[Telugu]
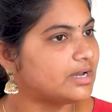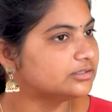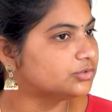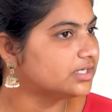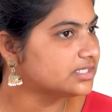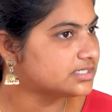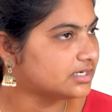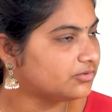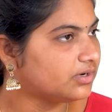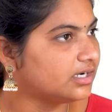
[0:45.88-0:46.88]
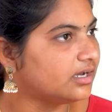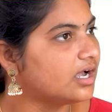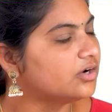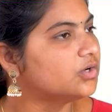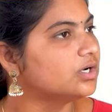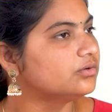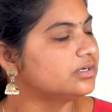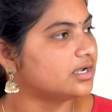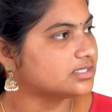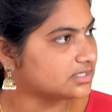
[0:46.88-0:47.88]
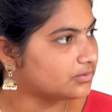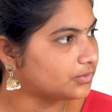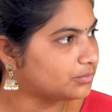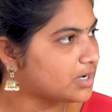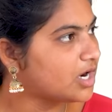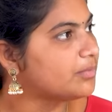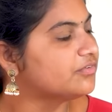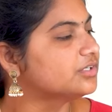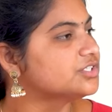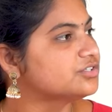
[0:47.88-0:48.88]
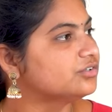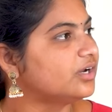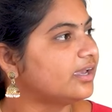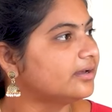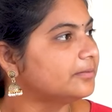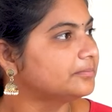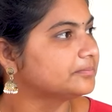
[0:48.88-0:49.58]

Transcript: భక్తులు ఇచ్చేటువంటి కానుకలతో అర్చక కుటుంబాలు అభివృద్ధి చెందుతున్నాయా